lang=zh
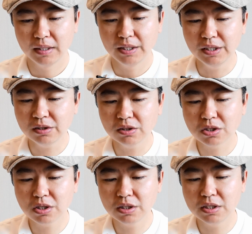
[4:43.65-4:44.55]
一次
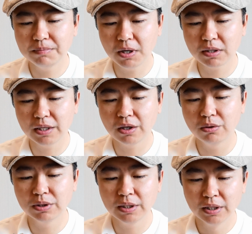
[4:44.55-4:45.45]
射击爆炸以
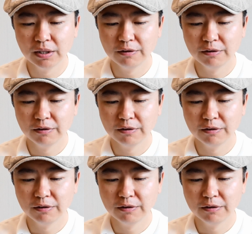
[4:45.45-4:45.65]
后呢，